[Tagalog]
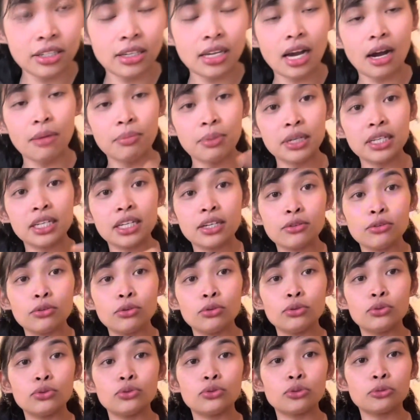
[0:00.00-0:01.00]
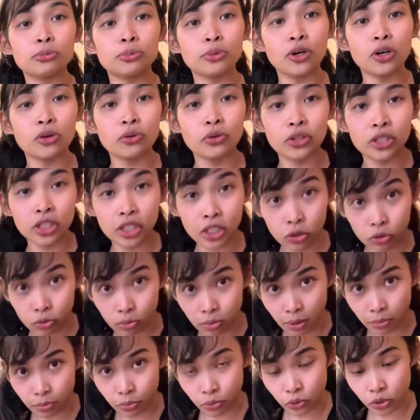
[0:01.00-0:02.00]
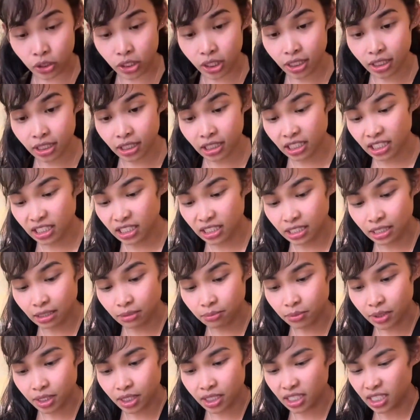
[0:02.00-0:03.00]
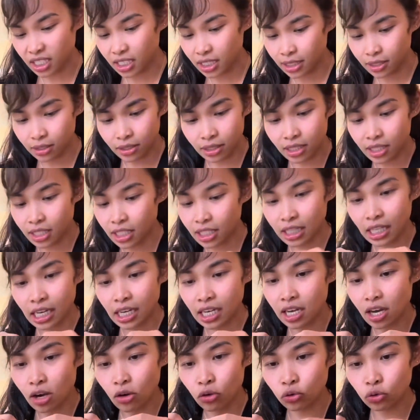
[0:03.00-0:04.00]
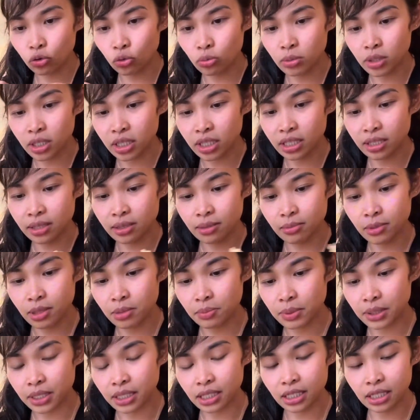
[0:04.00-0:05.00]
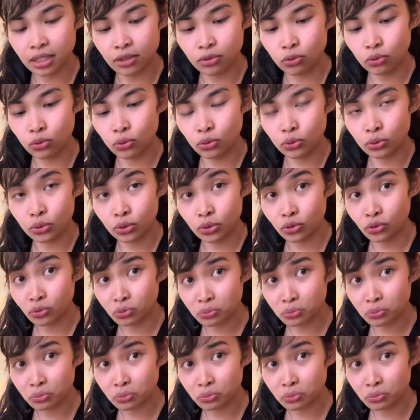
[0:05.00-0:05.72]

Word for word: Habang nagluluto po ako, hindi ko pa po siya tinitikman. Hindi, hindi talaga ako tumitikim kapag nagluluto.